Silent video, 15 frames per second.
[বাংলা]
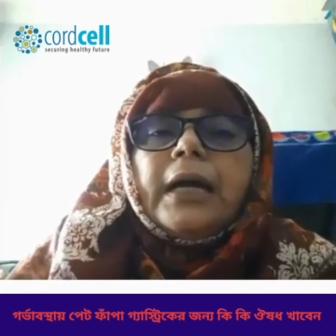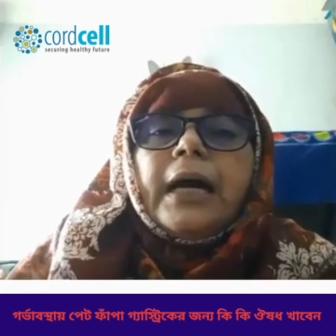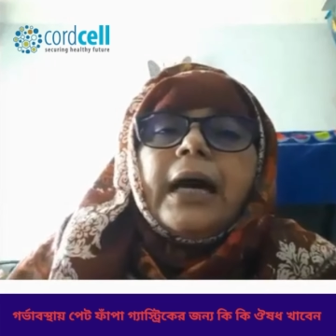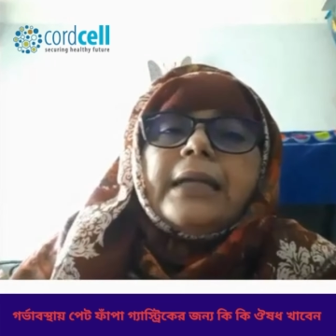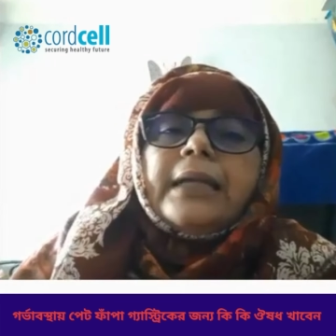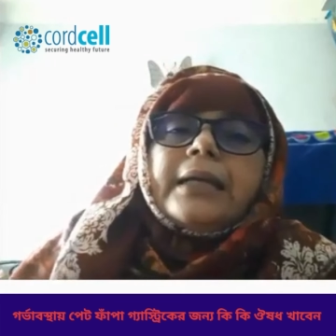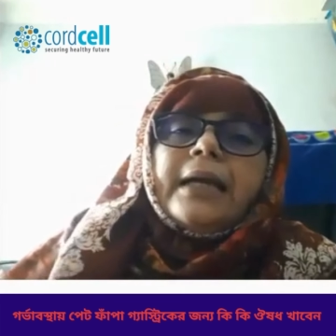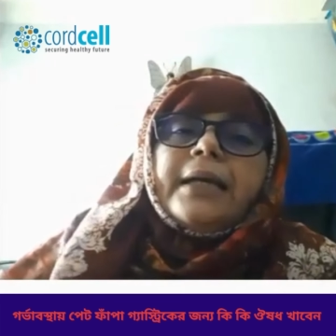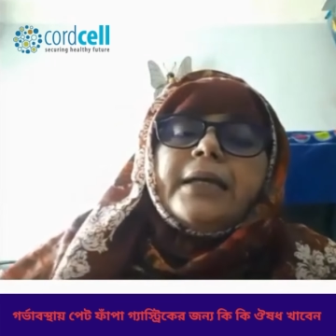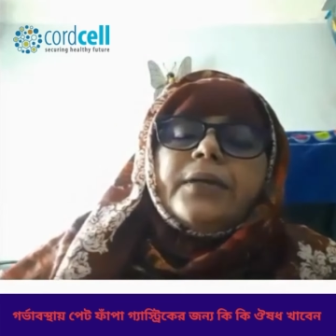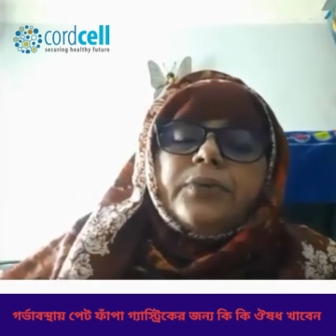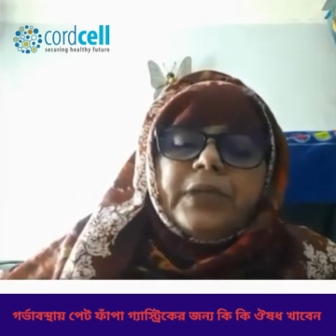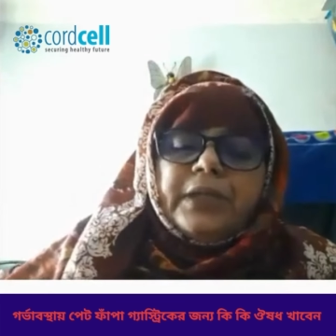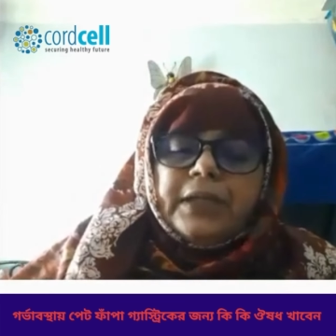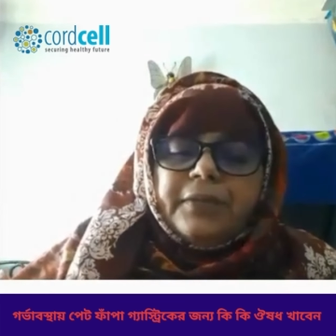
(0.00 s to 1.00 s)
হালকা
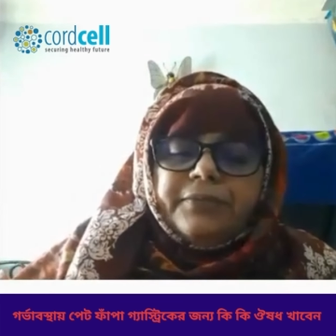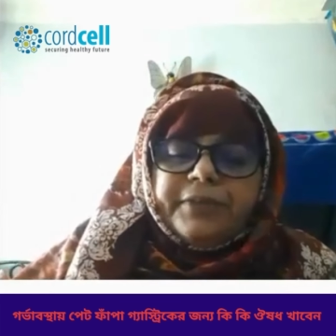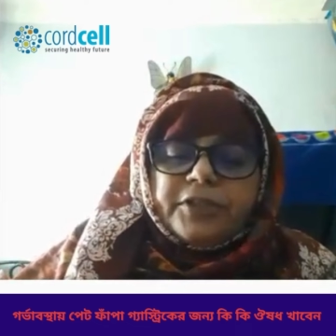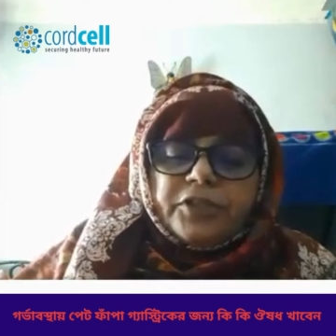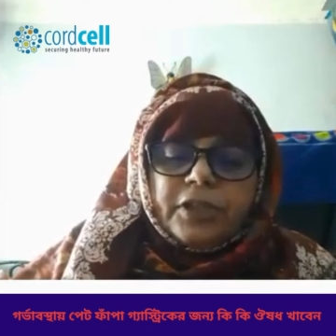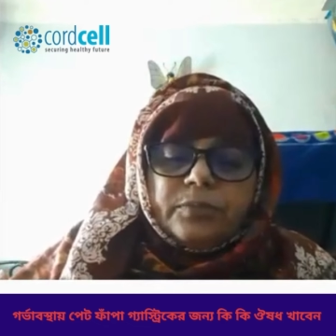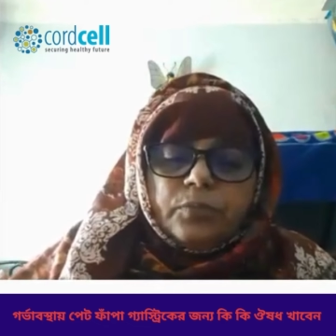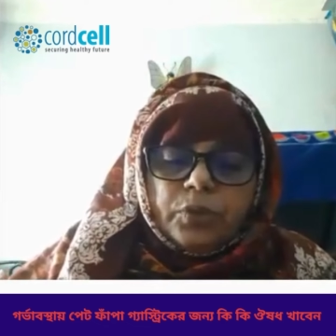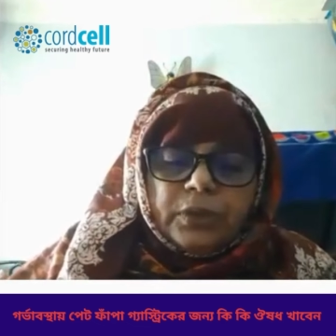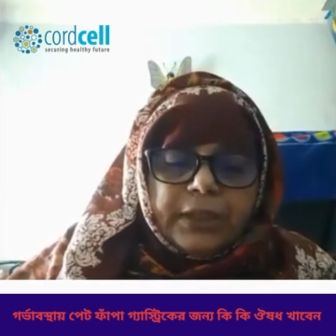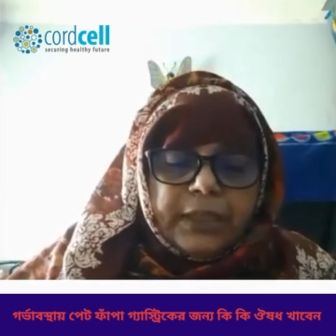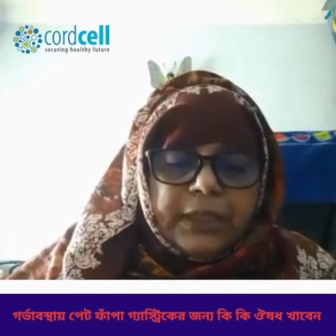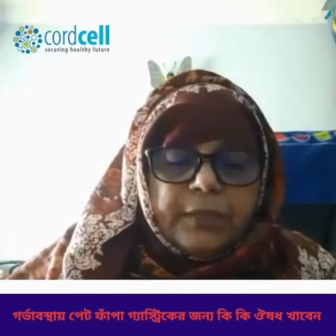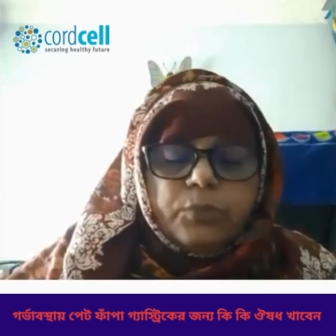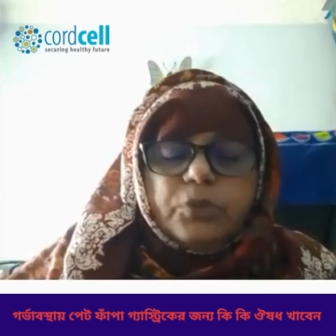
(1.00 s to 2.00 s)
ইউরিন ইনফেকশন বলতে
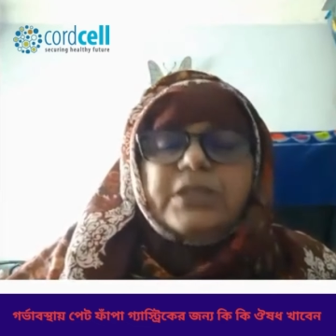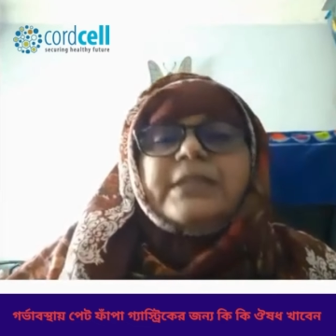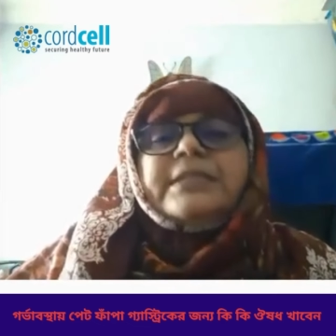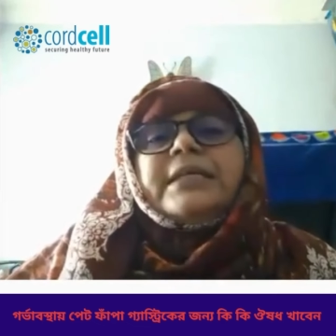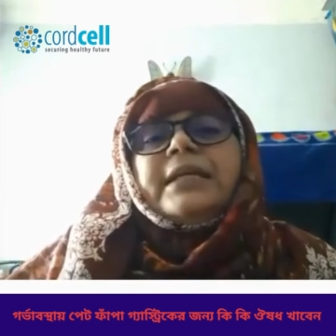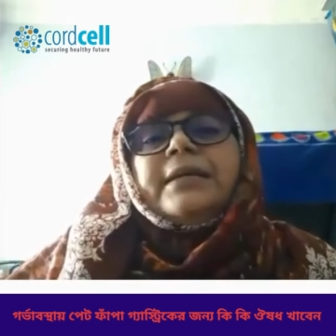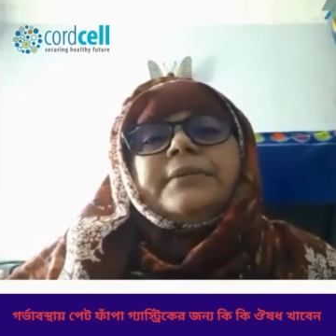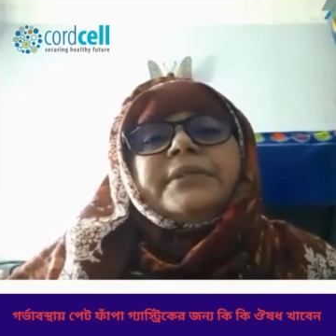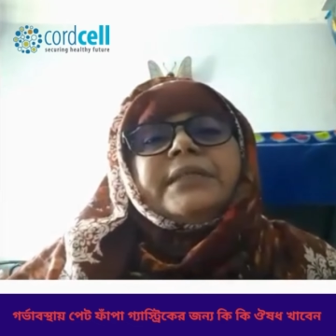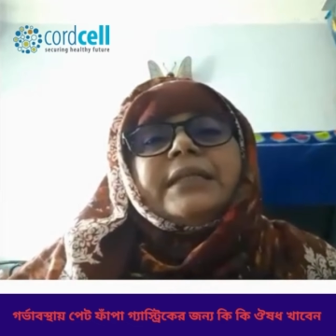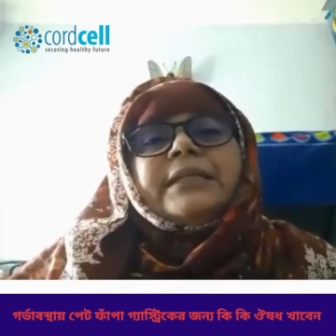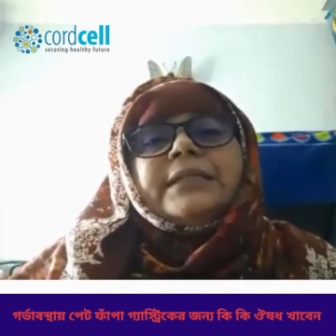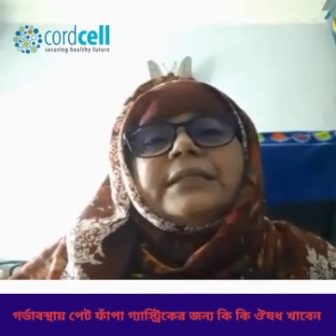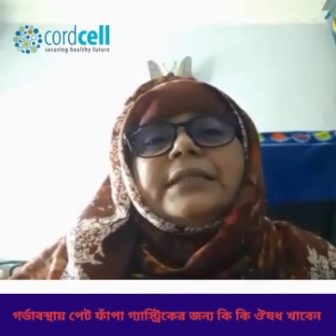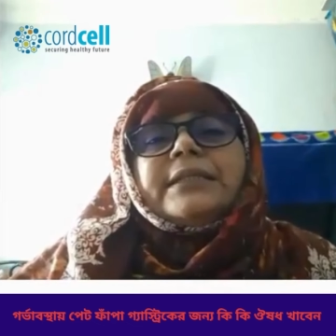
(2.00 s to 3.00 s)
কি বুঝাচ্ছেন আমি
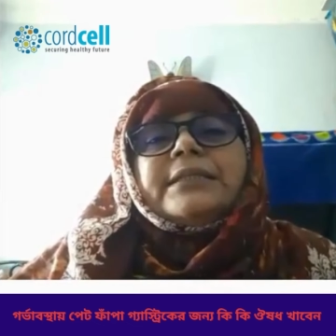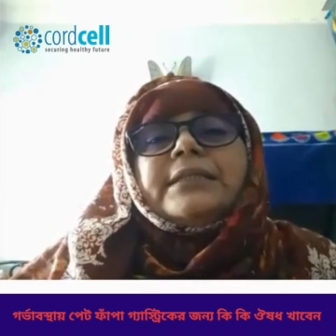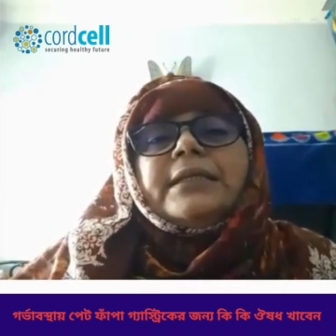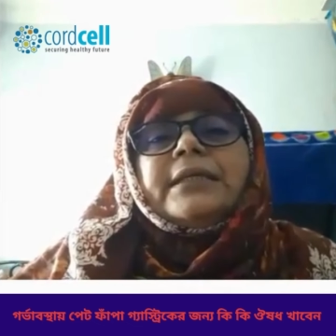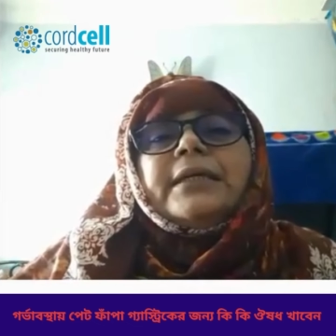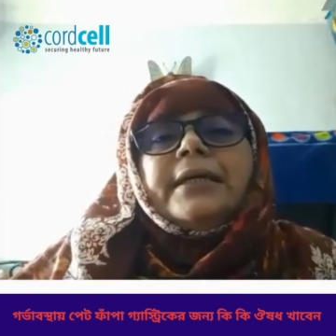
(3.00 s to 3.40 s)
জানতে চাচ্ছি